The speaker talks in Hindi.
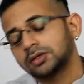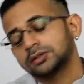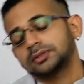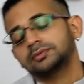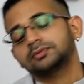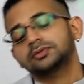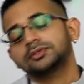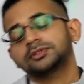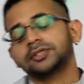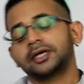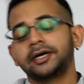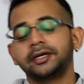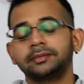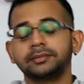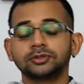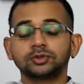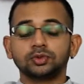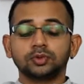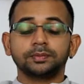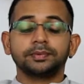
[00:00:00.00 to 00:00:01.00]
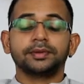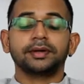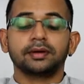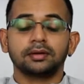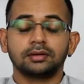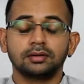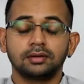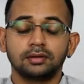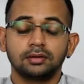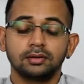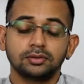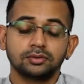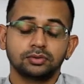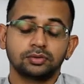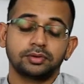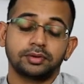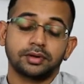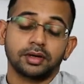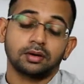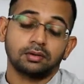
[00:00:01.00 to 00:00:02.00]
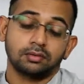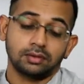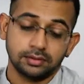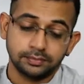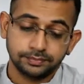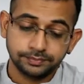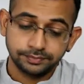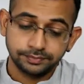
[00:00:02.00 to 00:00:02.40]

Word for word: जब वो झाड़ी में छूट गया तो क्या हुआ